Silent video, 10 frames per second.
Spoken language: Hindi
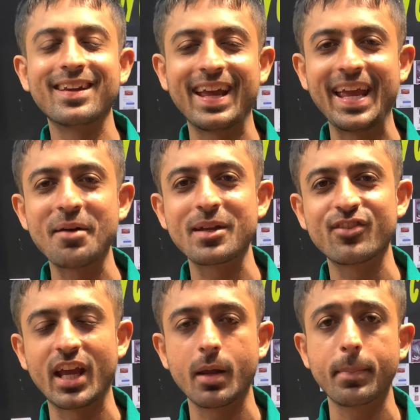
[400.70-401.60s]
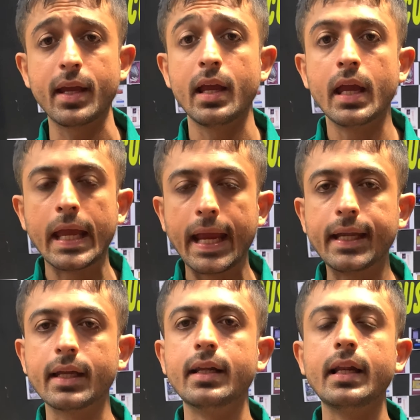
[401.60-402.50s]
रहे आपके चेहरे पे
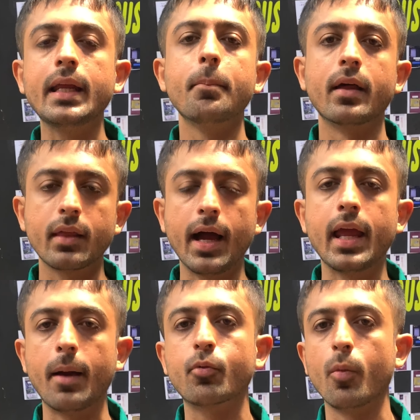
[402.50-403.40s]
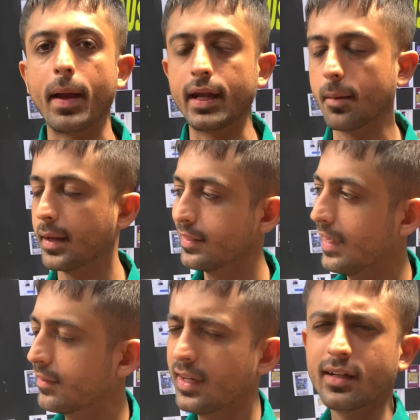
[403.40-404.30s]
इंटरनली मजा आए आपको पहनने में
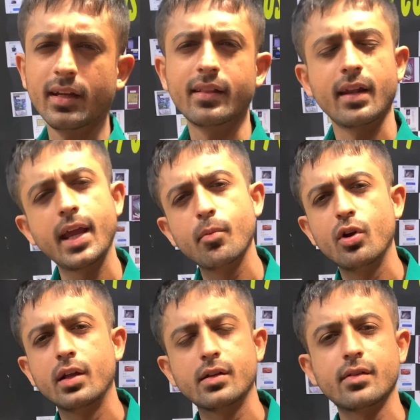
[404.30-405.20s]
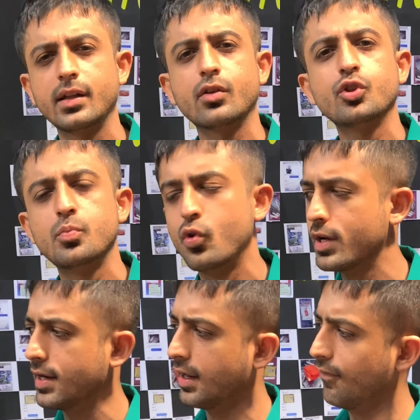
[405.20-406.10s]
दैट्स इट इतना ही बोलना था ज्यादा कुछ
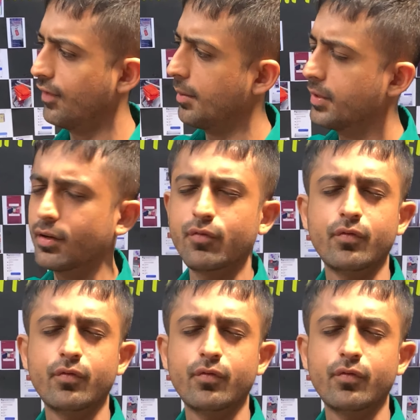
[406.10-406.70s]
बोलना नहीं है फैब्रिक